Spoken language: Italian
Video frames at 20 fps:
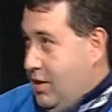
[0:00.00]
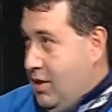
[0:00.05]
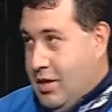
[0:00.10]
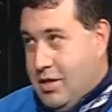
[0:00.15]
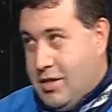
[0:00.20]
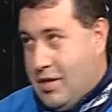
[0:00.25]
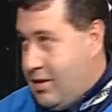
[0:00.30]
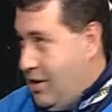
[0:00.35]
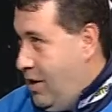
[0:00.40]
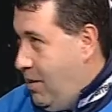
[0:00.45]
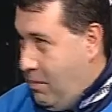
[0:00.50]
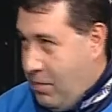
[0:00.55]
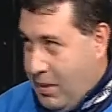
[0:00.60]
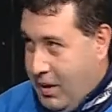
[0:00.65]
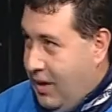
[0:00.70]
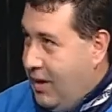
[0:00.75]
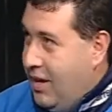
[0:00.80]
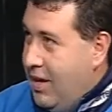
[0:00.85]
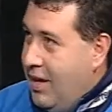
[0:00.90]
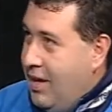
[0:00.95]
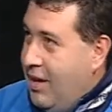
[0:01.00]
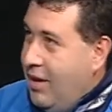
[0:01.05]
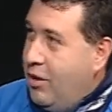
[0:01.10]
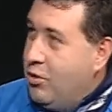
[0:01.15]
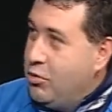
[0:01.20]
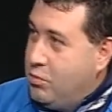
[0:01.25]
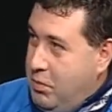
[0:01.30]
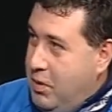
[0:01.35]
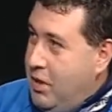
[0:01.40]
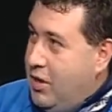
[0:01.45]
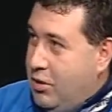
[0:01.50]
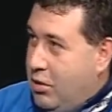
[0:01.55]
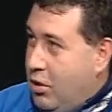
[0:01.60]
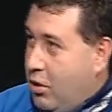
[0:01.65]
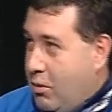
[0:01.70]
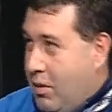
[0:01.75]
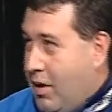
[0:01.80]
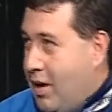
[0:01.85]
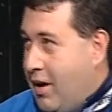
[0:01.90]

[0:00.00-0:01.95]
si dice sempre. Lo spirito è